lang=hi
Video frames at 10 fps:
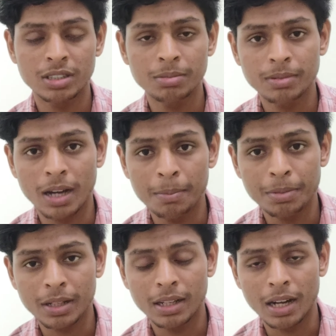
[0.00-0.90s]
जब
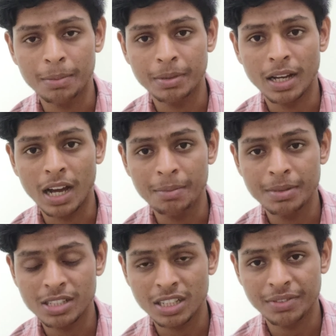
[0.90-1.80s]
आप अपना
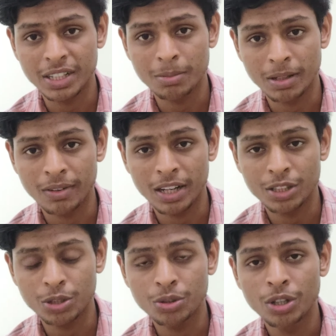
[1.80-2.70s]
आईपी सर्टिफिकेट बनवा
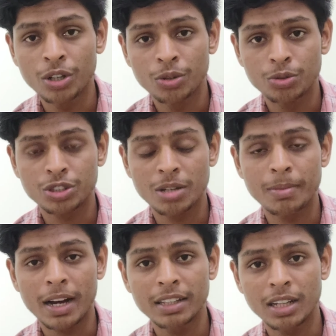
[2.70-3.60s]
लेते हो उसके
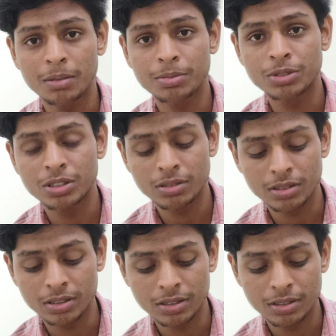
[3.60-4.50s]
बाद अब
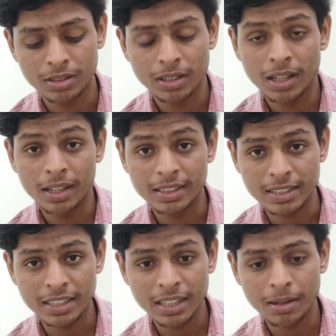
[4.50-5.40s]

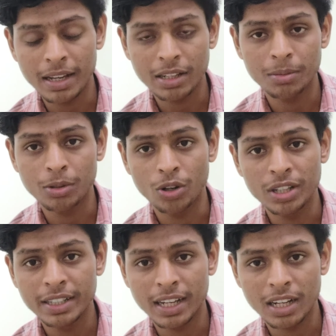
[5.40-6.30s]
जैसे ही लाइक अब
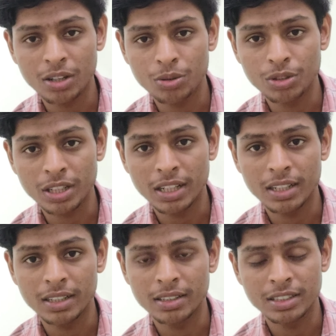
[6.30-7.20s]
ऑल इंडिया का कोटा
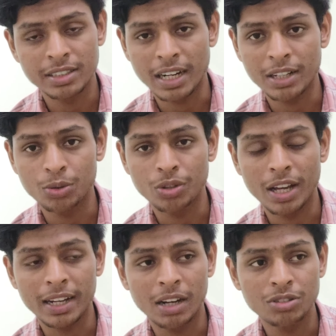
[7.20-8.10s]
स्टार्ट हो
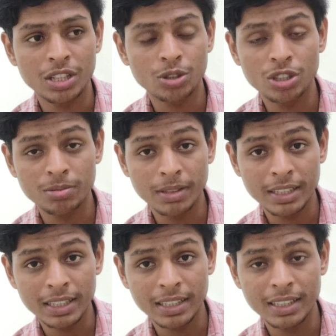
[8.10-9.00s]
गया है काउंसलिंग तो इसमें
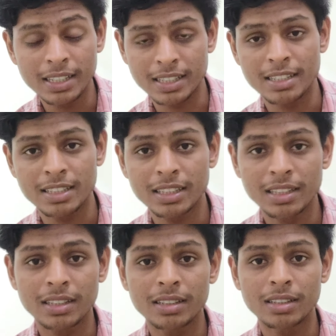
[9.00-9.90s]
ही सी e
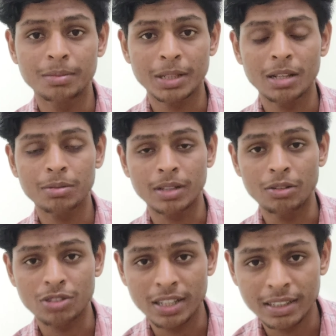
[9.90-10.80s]
के मतलब
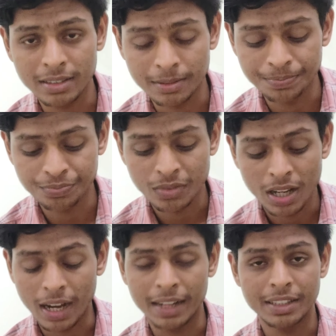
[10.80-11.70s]
काउंसलिंग
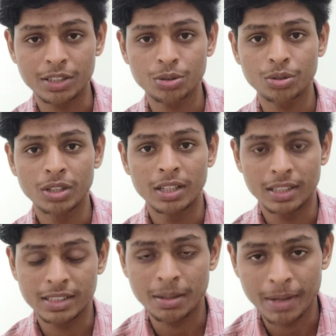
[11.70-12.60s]
आती है तो
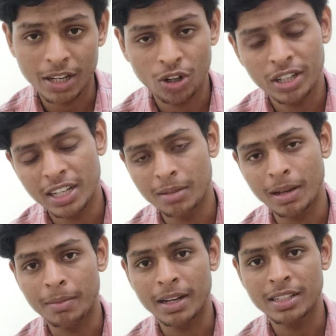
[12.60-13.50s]
जैसे हमारे ऑल इंडिया
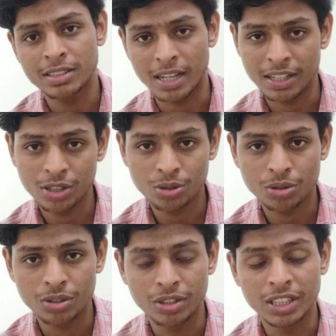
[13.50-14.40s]
में हमारी सारी तो
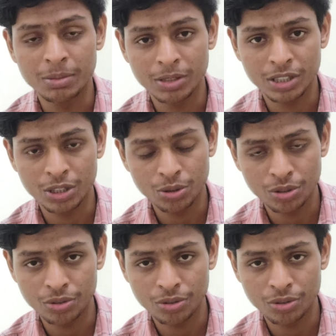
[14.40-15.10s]
डीम डी